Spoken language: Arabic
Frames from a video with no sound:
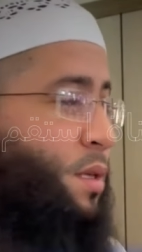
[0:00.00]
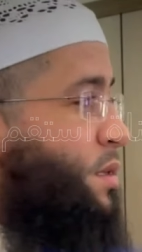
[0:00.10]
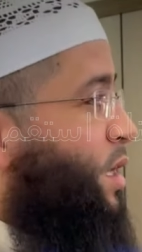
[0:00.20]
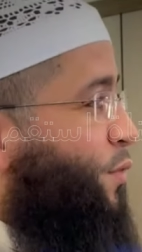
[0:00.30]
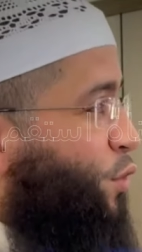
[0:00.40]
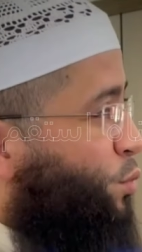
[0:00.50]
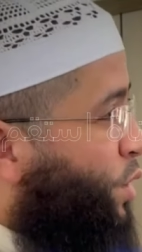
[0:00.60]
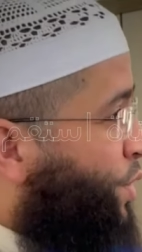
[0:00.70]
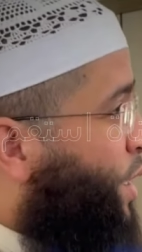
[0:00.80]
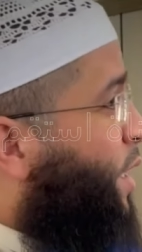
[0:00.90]
تكيف
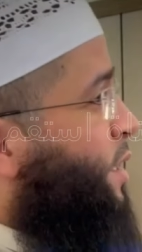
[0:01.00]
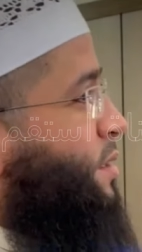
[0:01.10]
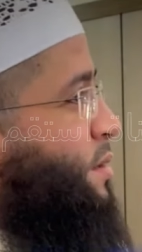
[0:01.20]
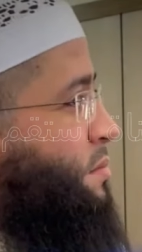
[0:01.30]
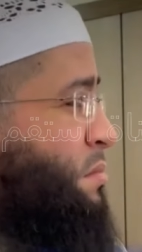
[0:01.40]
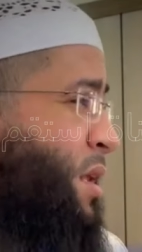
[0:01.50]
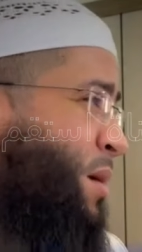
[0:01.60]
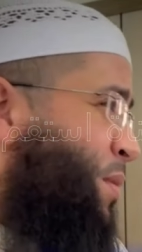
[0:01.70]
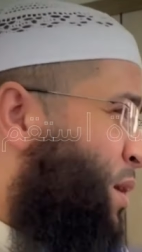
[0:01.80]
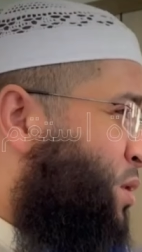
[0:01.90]
المخدرات
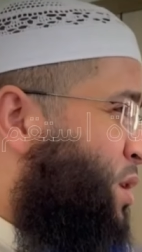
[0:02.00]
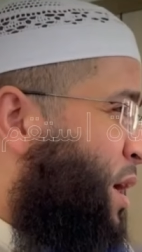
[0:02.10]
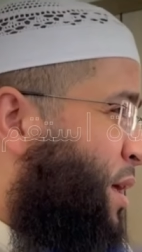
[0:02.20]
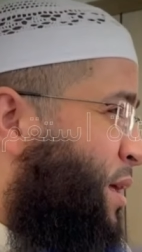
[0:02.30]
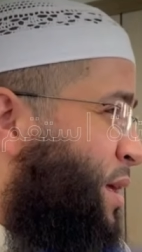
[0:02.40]
ما بالناش كان